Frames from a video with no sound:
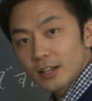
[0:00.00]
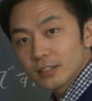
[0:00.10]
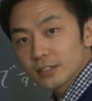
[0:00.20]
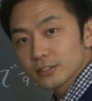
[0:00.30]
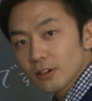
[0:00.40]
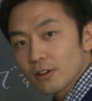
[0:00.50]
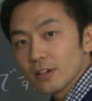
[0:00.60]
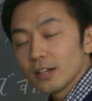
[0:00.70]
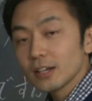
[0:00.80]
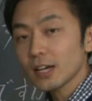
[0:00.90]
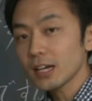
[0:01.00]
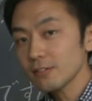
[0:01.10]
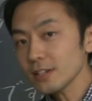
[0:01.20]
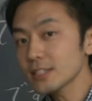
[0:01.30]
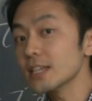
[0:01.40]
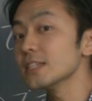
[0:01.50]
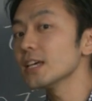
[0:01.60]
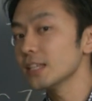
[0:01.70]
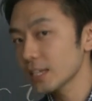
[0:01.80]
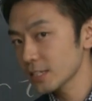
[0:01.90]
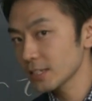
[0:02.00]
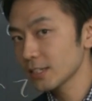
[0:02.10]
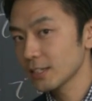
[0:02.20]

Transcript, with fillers: ていうと、彼は先生です。